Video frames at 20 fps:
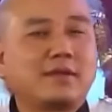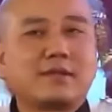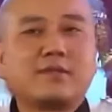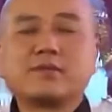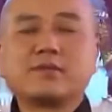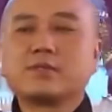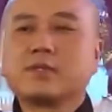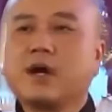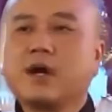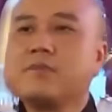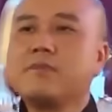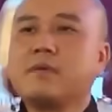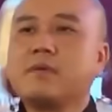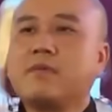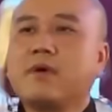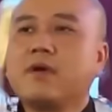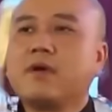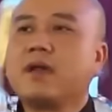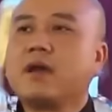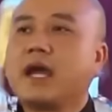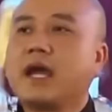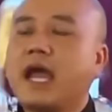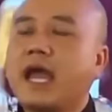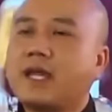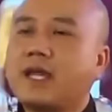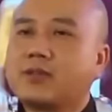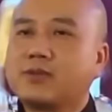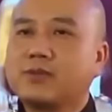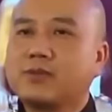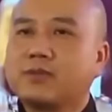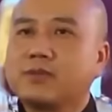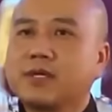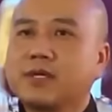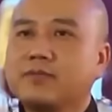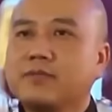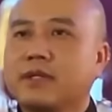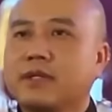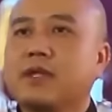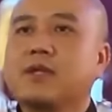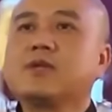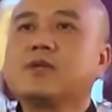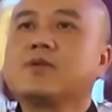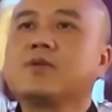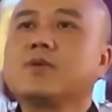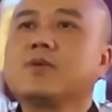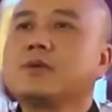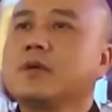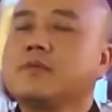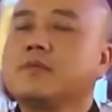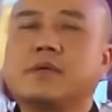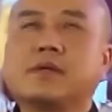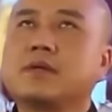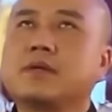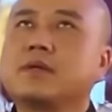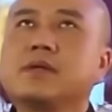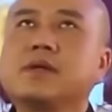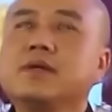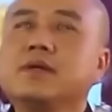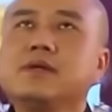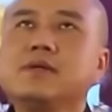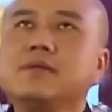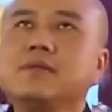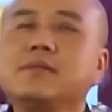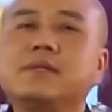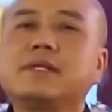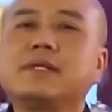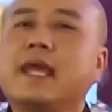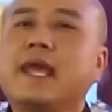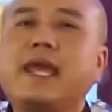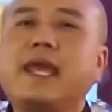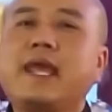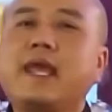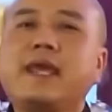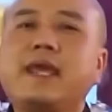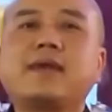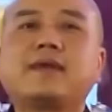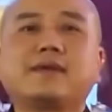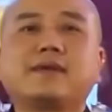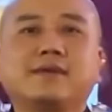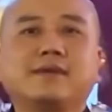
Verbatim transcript: Trong xóm mà mỗi lần ai tụng kinh mà thỉnh chuông là mình cứ đứng mình nghe.